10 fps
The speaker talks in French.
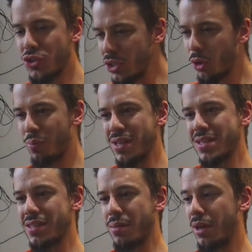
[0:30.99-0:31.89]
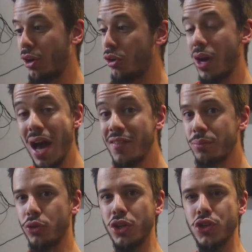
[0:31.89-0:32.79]
j'ai donc payé cette caméra-là avec
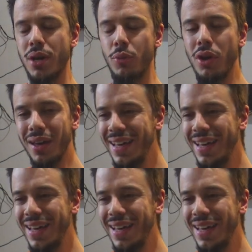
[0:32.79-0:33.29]
mon argent à moi